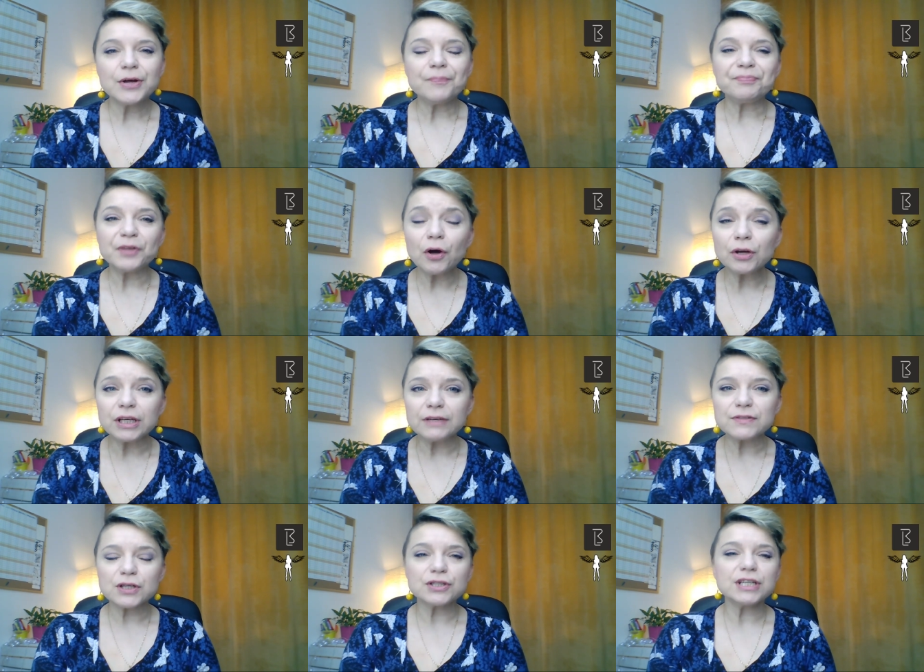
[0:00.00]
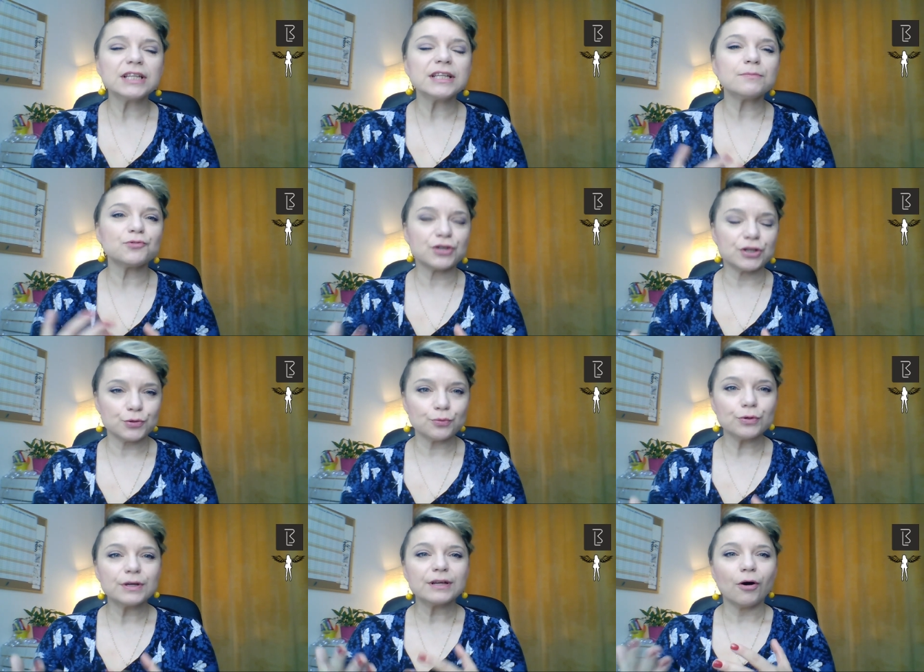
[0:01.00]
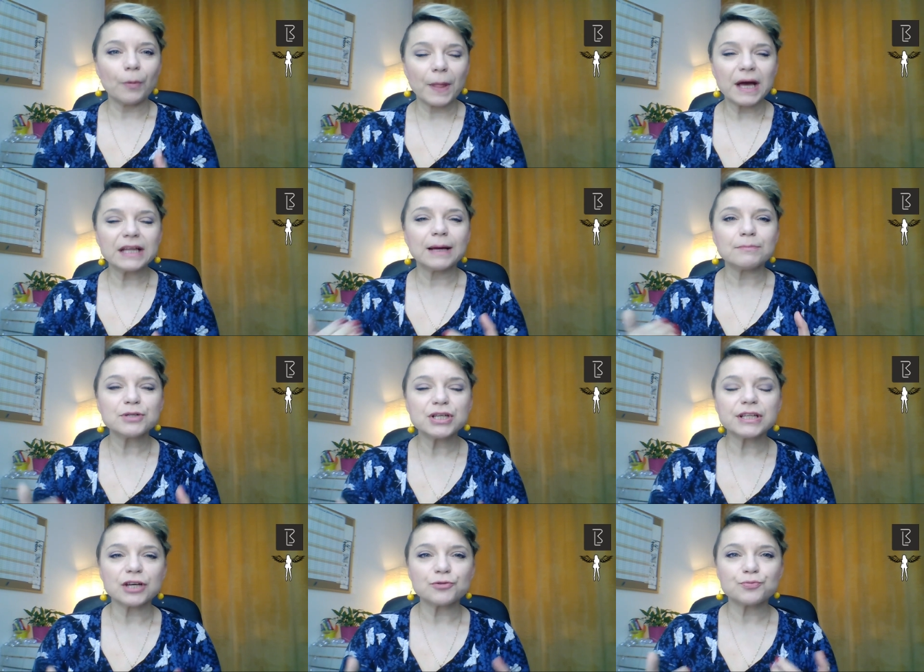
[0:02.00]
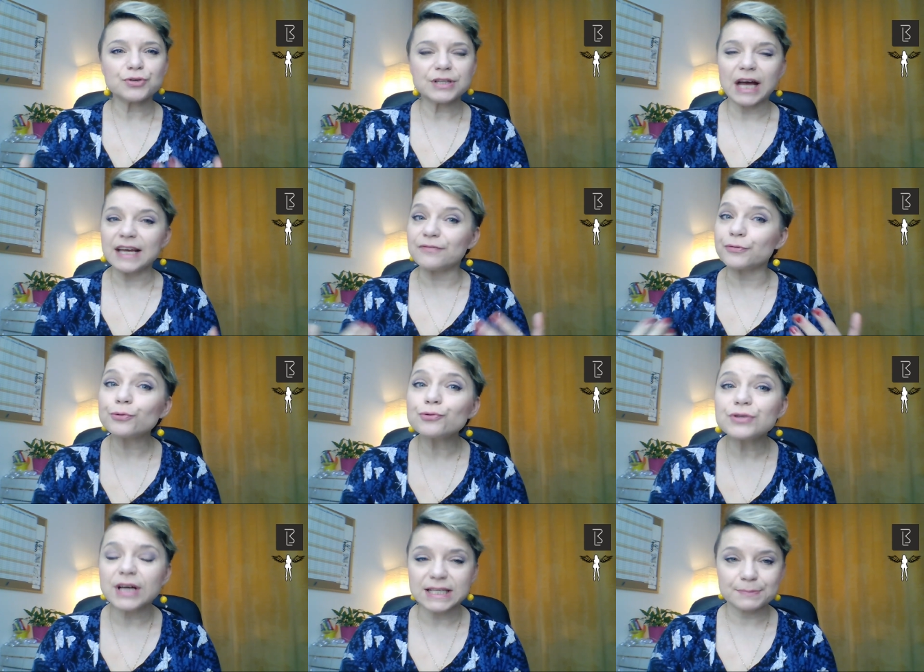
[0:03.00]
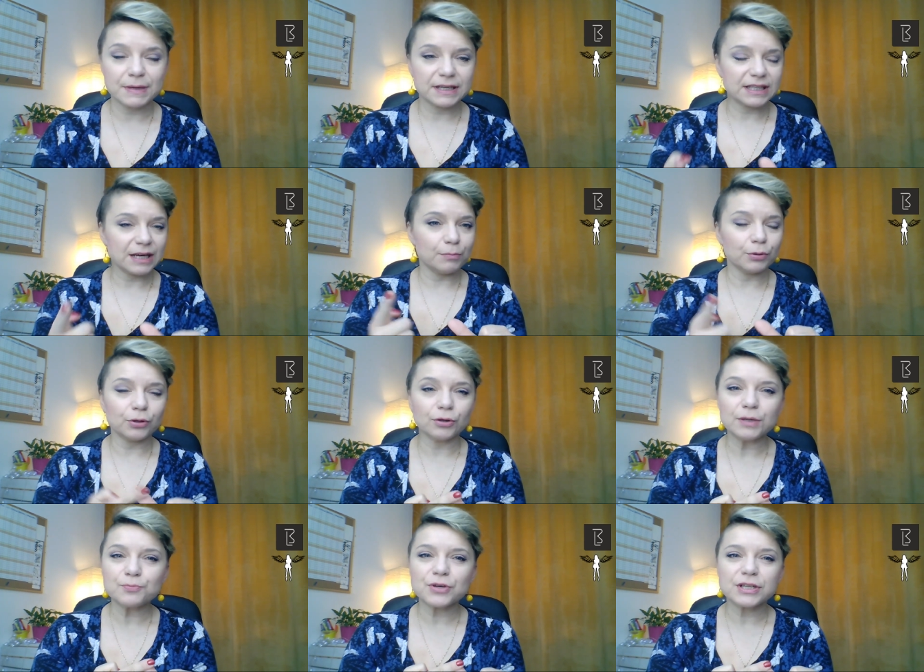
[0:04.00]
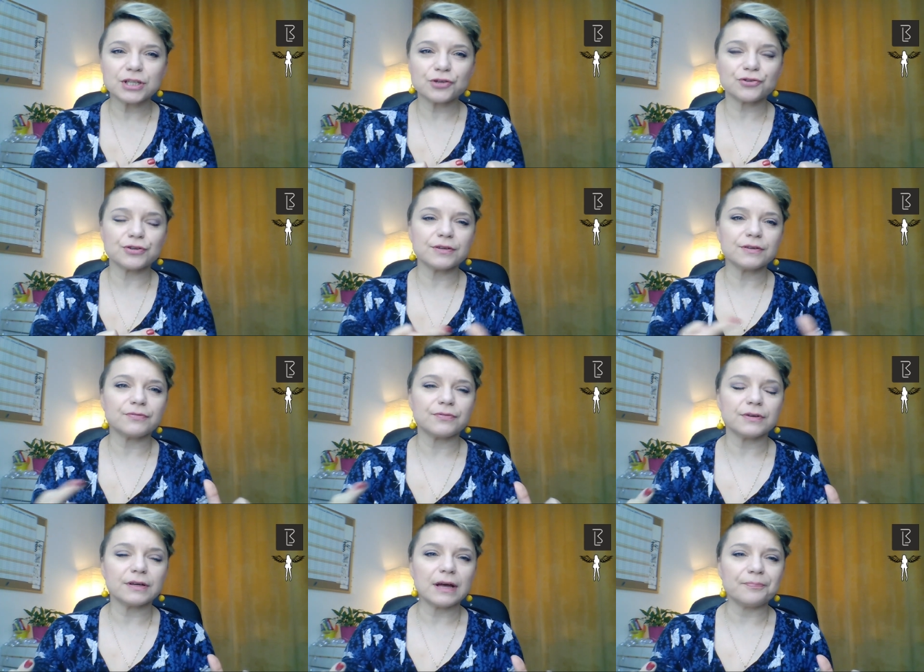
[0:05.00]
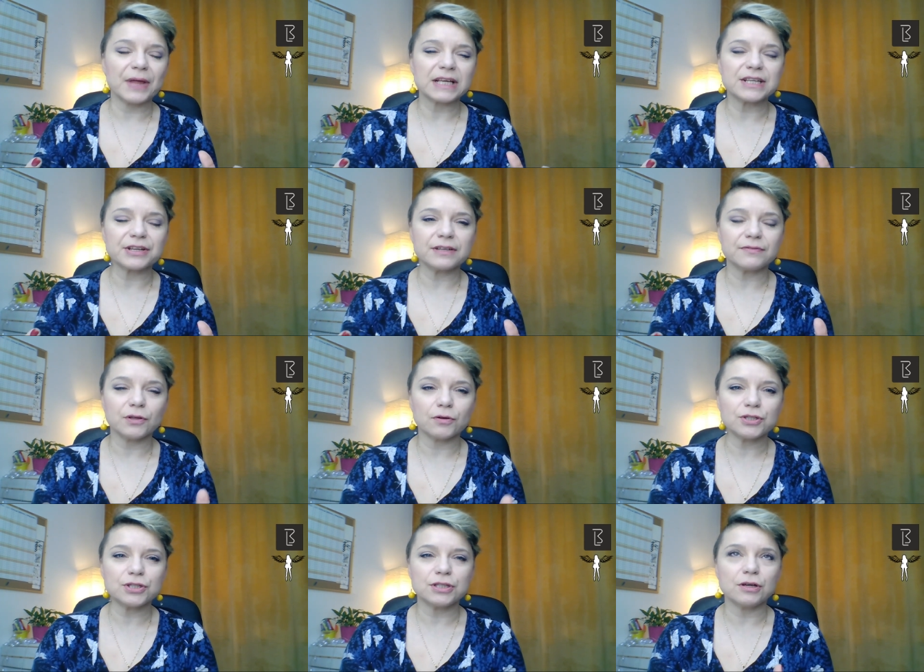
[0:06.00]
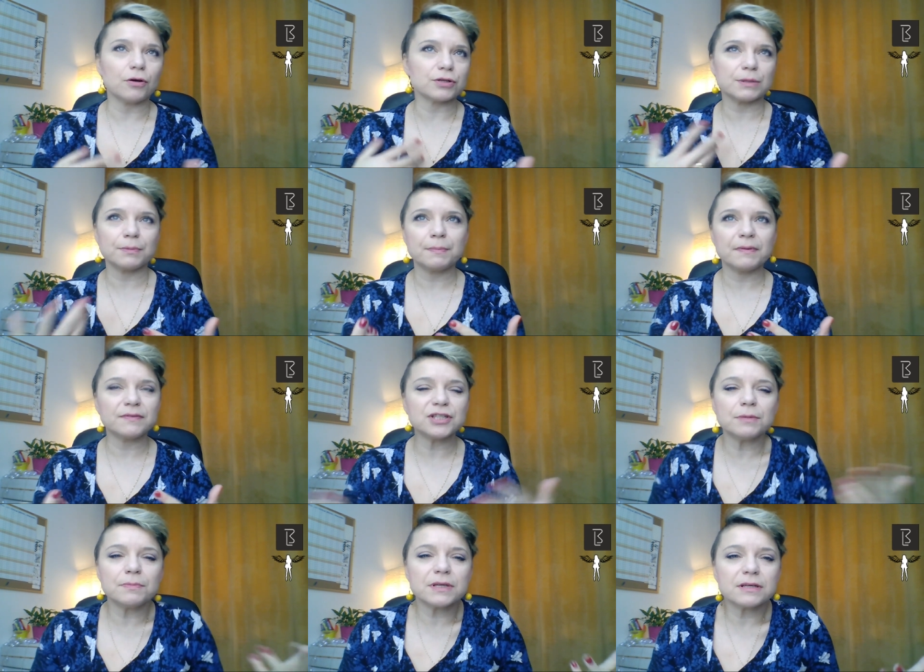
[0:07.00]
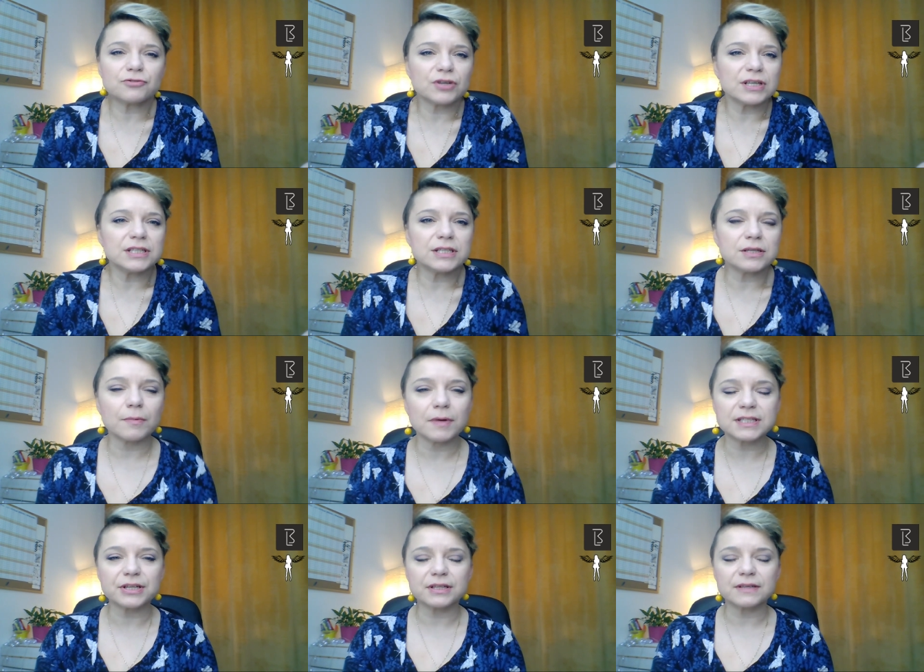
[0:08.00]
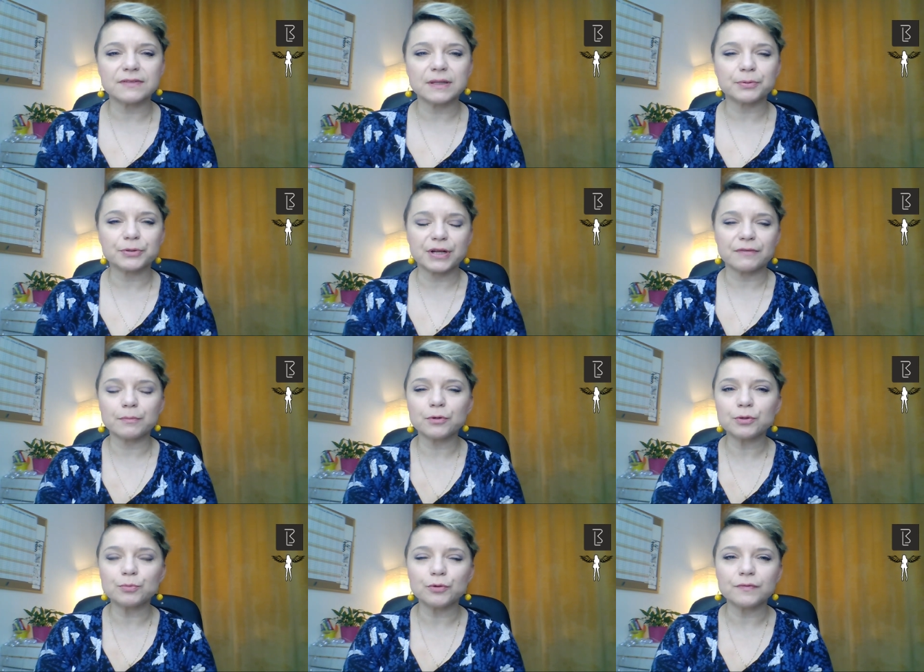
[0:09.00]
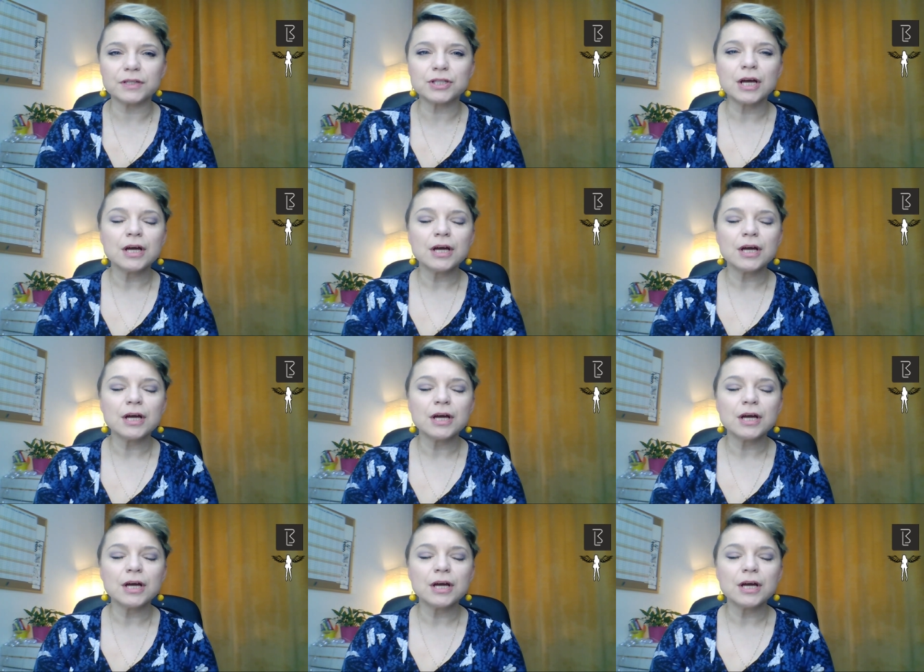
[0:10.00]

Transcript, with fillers: No i w codziennym życiu ona nam się też przydaje w różnych aspektach, bo to i przecież y, w asertywności osoby pewne siebie częściej są asertywne, potrafią odmówić,